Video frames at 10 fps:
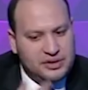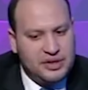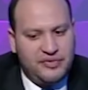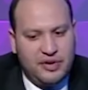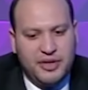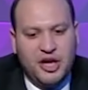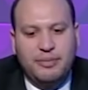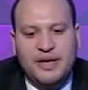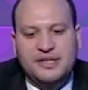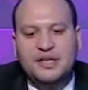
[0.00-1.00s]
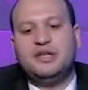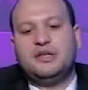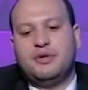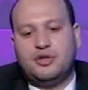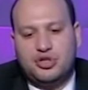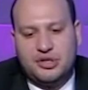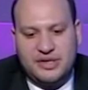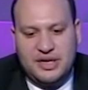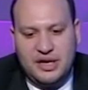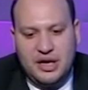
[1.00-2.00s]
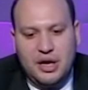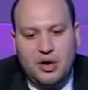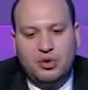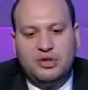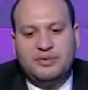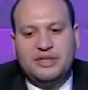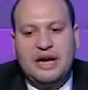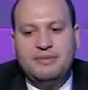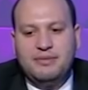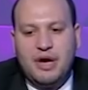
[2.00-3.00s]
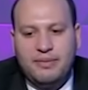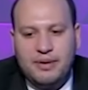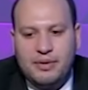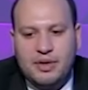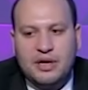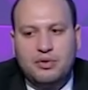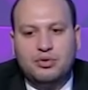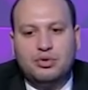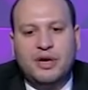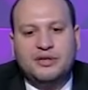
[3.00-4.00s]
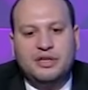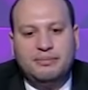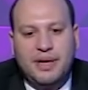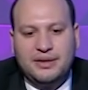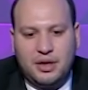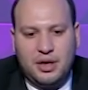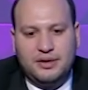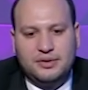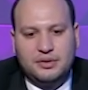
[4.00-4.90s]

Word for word: صفا من اربع آه. سنين ل 18 سنه كنت آه. بتتعاملي مع بابا ولا كنتوا مقاطعين بعض خالص